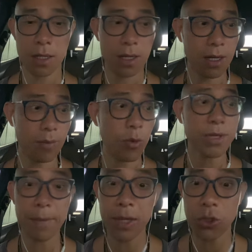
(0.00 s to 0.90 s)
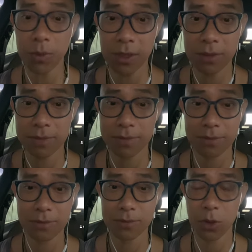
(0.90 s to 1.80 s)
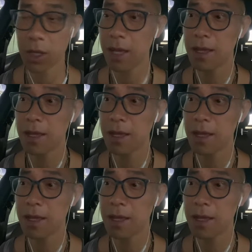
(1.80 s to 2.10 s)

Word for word: Ờ, một trăm mấy chục nước ok